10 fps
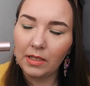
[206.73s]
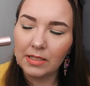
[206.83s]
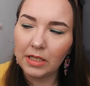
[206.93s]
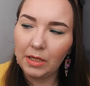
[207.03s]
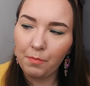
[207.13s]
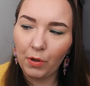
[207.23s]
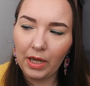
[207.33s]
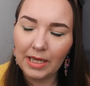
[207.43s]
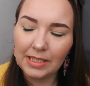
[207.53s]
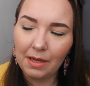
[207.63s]
decidí por
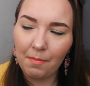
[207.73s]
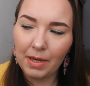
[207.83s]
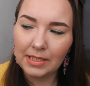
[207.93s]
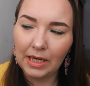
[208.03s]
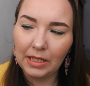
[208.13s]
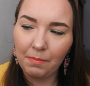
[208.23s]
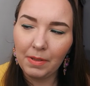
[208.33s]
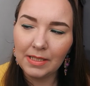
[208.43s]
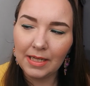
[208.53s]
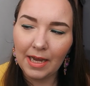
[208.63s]
esta máscara de
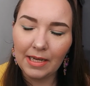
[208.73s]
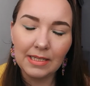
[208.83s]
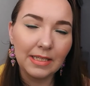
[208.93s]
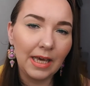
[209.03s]
pestañas